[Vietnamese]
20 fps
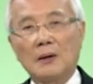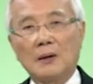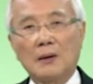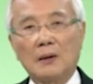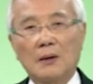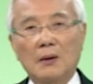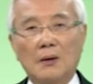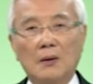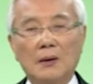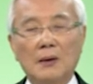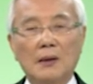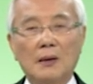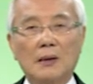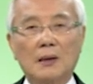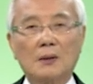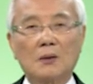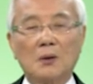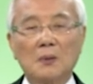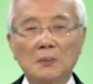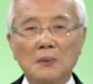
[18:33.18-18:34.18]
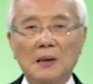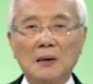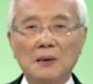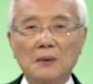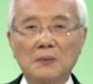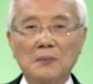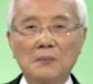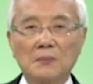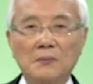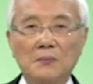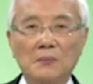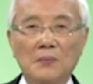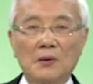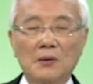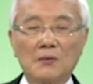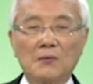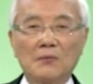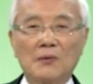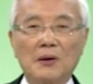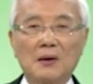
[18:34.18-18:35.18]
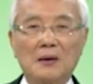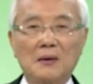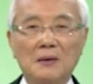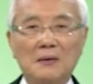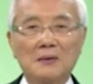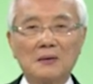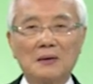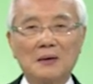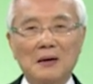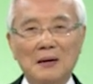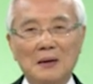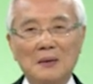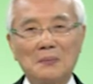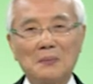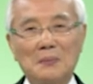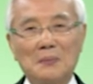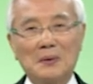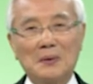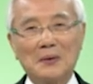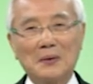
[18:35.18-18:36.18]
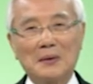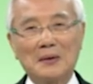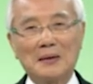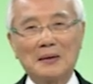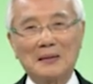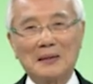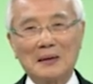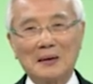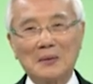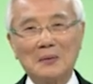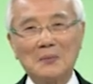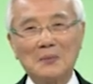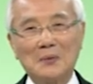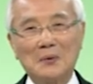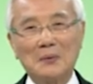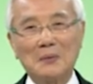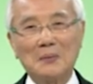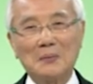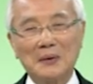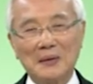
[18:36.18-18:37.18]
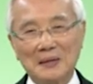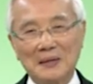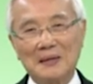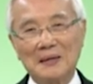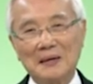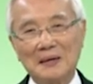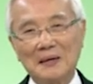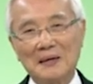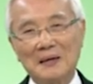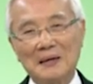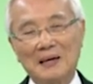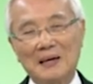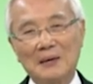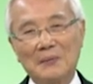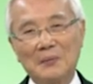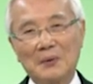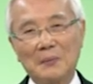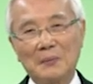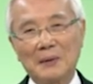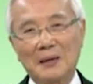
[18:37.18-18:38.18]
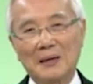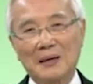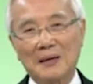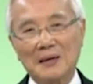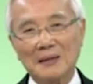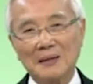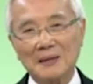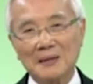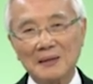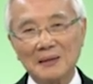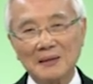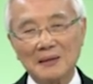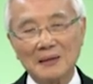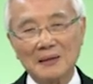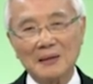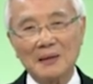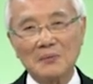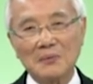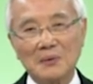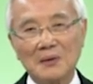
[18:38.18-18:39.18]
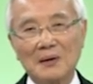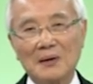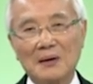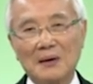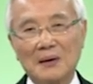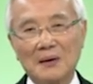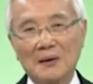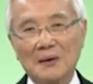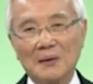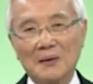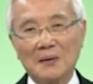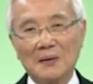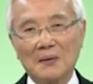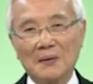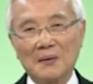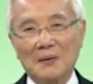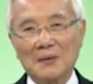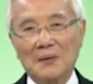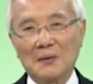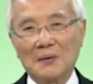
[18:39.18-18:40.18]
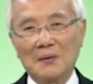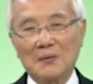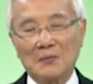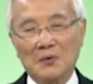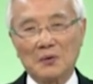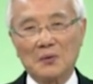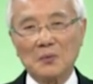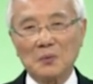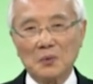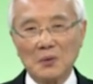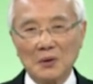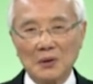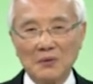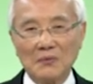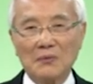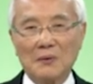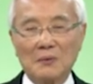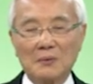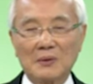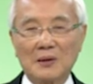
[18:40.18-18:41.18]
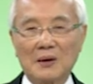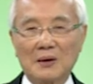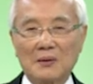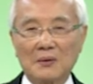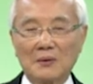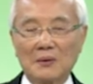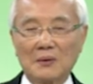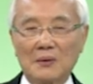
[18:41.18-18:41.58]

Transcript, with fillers: đó là tóm tắt về cái trường hợp mà gọi là táo bón bệnh trĩ là một bệnh hết sức là thông thường. Và chúng tôi hy vọng rằng